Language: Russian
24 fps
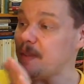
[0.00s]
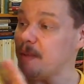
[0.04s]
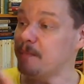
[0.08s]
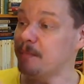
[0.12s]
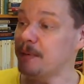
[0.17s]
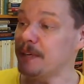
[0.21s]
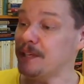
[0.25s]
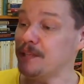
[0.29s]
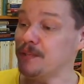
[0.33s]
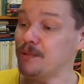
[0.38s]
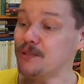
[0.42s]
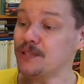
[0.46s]

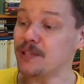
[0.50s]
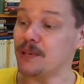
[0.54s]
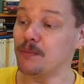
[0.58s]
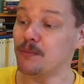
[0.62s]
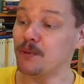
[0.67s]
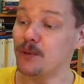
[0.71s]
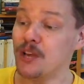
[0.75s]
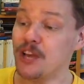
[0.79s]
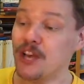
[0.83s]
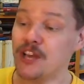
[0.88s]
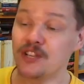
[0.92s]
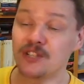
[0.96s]
про эту
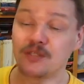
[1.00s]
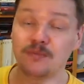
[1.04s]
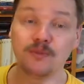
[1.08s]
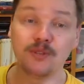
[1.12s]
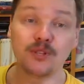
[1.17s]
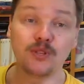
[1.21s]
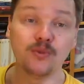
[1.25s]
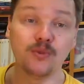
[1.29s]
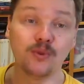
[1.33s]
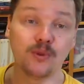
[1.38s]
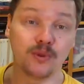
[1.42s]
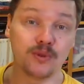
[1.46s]
самую
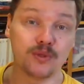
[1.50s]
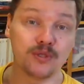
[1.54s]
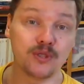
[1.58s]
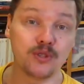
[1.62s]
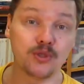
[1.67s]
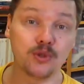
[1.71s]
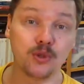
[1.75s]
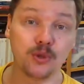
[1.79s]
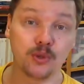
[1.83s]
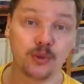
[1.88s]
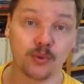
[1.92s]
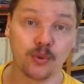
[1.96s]
смешнульку,
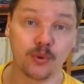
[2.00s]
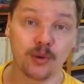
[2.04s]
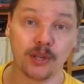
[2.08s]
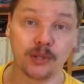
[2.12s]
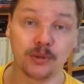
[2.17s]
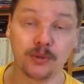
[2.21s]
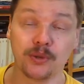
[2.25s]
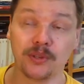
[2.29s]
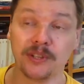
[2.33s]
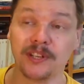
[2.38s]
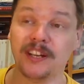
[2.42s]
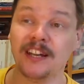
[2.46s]
сестренку,
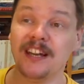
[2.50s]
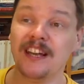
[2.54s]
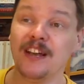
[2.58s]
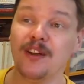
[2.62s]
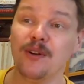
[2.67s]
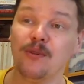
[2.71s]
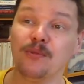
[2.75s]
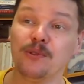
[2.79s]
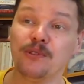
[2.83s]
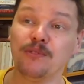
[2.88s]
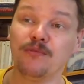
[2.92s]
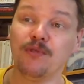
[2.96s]
которая
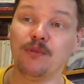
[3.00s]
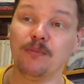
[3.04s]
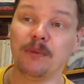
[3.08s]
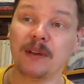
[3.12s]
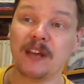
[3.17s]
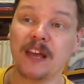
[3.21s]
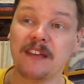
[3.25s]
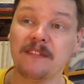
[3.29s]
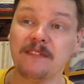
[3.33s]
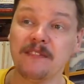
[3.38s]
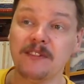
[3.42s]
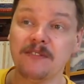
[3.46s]
у него
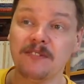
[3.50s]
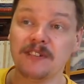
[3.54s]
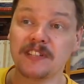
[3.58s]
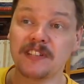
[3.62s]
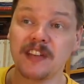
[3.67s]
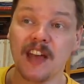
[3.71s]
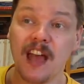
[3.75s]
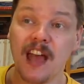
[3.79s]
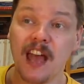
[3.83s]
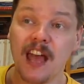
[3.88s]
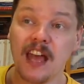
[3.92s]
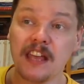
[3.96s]
появилась,
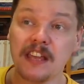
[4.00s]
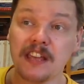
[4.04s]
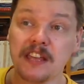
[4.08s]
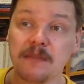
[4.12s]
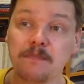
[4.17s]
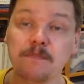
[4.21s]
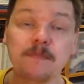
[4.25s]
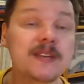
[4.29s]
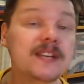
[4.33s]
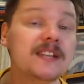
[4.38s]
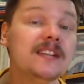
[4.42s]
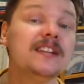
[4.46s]
и
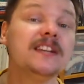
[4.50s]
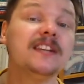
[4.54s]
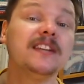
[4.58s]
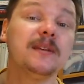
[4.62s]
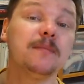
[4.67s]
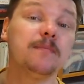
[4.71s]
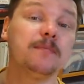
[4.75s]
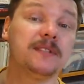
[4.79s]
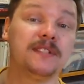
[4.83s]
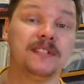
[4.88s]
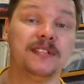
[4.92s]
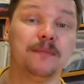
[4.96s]
медленно и
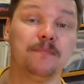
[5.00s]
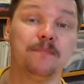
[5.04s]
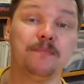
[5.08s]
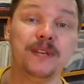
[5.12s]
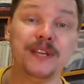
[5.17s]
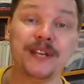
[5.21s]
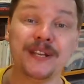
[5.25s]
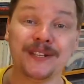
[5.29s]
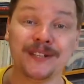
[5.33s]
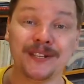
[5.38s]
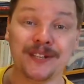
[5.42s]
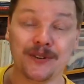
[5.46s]

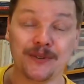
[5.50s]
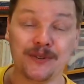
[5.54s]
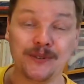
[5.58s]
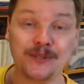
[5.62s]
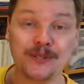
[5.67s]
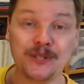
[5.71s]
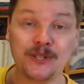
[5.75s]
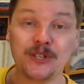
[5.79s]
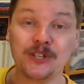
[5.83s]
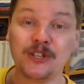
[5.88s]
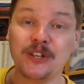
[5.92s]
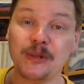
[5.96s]
постепенно он
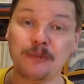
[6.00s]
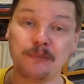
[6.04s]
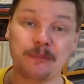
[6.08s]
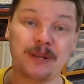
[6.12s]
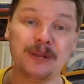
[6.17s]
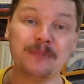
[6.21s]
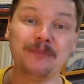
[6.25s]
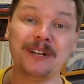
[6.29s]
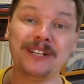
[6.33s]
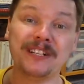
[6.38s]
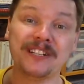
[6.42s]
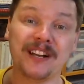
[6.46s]
начинает
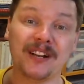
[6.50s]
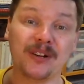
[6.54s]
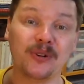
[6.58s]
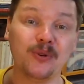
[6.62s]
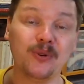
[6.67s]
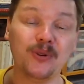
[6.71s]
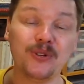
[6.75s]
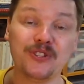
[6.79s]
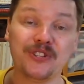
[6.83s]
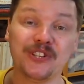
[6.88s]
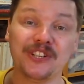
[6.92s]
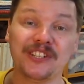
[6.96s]
понимать,
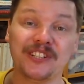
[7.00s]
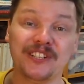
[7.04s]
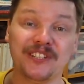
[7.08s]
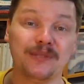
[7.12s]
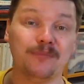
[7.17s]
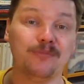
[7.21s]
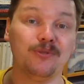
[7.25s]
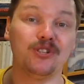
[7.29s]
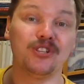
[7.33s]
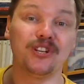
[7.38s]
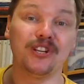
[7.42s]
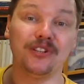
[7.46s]
какое же это
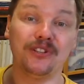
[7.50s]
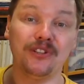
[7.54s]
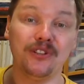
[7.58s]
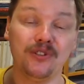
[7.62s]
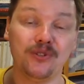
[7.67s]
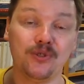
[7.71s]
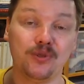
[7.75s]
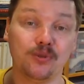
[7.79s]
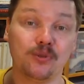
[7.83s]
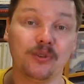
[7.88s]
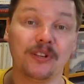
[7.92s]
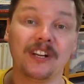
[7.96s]
замечательное
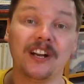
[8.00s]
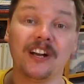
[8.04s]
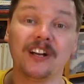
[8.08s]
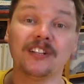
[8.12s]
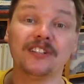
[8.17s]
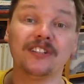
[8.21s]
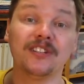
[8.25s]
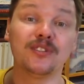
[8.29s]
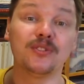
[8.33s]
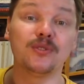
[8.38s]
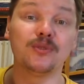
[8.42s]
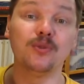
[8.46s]
чудо, как
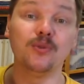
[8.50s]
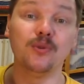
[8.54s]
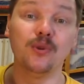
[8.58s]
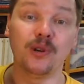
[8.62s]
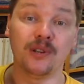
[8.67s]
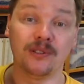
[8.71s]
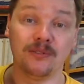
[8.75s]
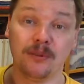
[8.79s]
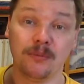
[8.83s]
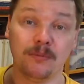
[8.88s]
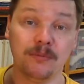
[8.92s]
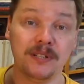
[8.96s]
это
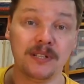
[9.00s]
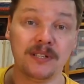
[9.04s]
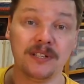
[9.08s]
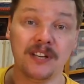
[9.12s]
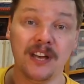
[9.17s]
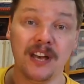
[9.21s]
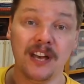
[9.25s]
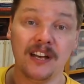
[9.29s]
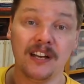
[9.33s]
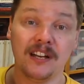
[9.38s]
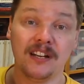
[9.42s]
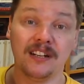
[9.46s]
здорово быть
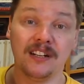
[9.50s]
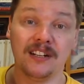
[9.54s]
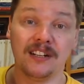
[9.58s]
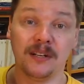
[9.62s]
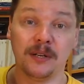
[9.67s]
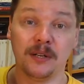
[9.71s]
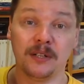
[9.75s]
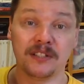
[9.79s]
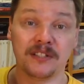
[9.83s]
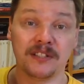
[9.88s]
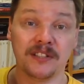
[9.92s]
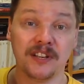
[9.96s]

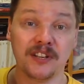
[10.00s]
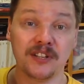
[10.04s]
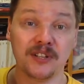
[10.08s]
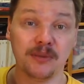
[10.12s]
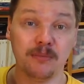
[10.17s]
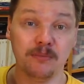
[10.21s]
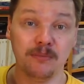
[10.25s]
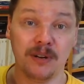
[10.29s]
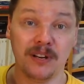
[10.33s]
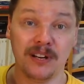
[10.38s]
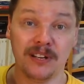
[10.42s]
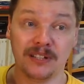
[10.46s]
э,
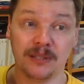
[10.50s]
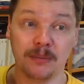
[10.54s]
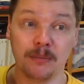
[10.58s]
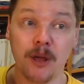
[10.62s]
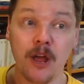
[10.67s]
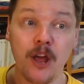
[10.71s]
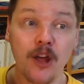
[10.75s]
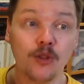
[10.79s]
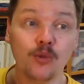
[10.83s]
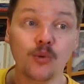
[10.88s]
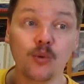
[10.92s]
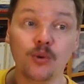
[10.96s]
старшим братом.
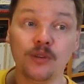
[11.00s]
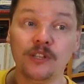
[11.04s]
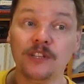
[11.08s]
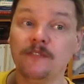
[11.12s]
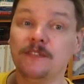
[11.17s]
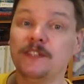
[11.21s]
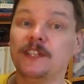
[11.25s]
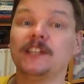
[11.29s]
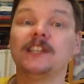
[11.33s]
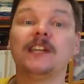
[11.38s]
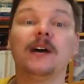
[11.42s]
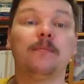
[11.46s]
Ну, не
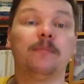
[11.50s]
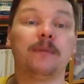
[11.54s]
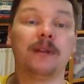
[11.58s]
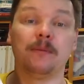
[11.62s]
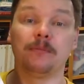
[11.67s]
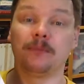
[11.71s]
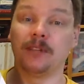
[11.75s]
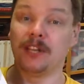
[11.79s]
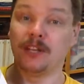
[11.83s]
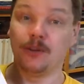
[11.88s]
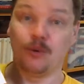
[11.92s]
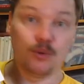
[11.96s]
всегда
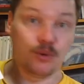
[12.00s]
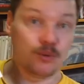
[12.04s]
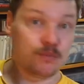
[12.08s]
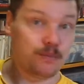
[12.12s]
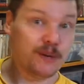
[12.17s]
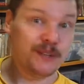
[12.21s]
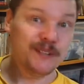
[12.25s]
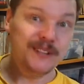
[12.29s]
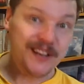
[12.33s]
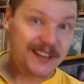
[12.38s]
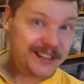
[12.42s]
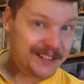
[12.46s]
прям такой уж
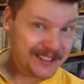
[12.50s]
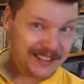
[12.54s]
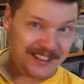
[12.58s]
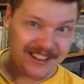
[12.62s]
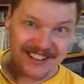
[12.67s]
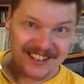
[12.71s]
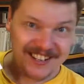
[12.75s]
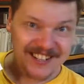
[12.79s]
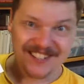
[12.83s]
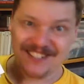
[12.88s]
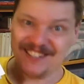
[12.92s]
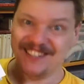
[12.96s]
подарок,
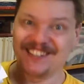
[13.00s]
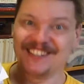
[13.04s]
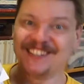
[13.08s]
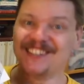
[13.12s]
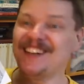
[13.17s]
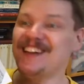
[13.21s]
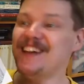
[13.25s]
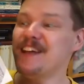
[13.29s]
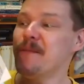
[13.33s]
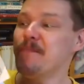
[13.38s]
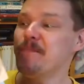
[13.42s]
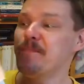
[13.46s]
конечно,
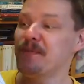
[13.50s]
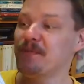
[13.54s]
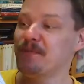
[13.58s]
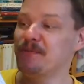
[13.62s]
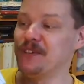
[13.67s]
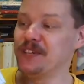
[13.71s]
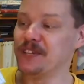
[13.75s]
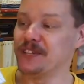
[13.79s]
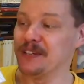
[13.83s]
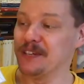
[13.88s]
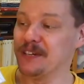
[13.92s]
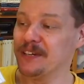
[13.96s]
да, и
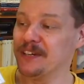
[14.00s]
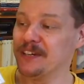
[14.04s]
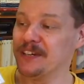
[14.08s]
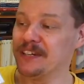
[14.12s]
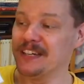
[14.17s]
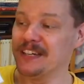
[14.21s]
вы это э,